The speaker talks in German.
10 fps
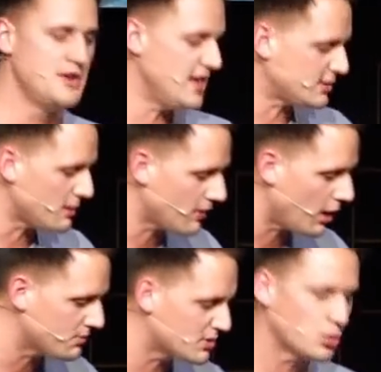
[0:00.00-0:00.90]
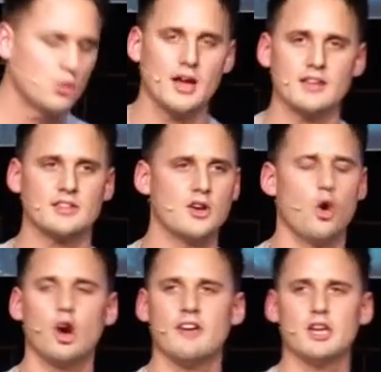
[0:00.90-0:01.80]
nichts mit dem Glauben zu tun hast
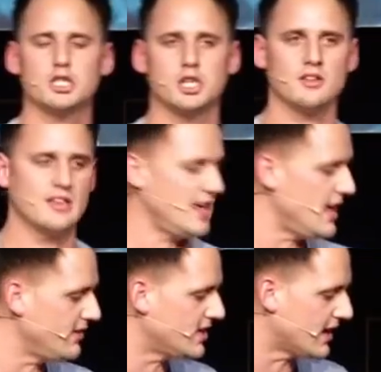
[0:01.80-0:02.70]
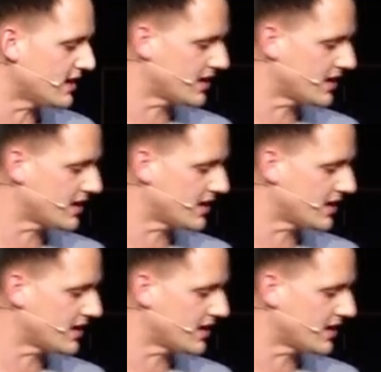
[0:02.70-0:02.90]
oder wenn du schon ewig langer